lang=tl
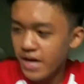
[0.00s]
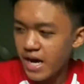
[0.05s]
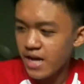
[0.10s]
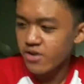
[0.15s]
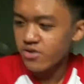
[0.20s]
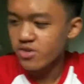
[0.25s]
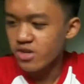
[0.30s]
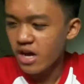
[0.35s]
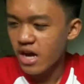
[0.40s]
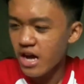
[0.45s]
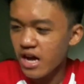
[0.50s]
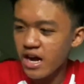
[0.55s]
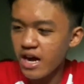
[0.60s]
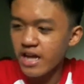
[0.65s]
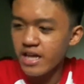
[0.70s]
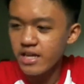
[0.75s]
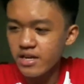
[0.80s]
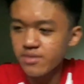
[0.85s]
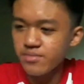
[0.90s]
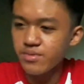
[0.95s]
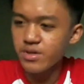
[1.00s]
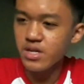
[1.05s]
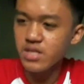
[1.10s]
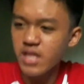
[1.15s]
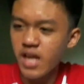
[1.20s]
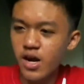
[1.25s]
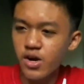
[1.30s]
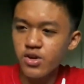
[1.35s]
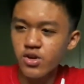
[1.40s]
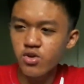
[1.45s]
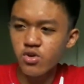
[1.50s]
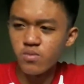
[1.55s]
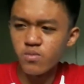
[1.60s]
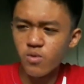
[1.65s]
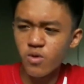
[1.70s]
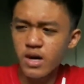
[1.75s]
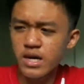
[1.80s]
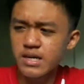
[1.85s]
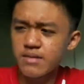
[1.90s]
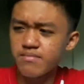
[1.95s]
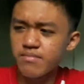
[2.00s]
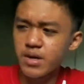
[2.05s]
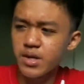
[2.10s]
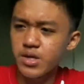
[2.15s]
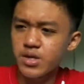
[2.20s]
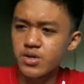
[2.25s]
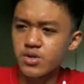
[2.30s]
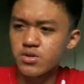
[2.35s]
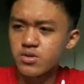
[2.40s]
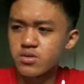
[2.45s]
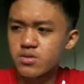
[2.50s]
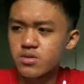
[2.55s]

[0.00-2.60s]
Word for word: Paano nakakaya ng mga tao na gumawa ng bagyo?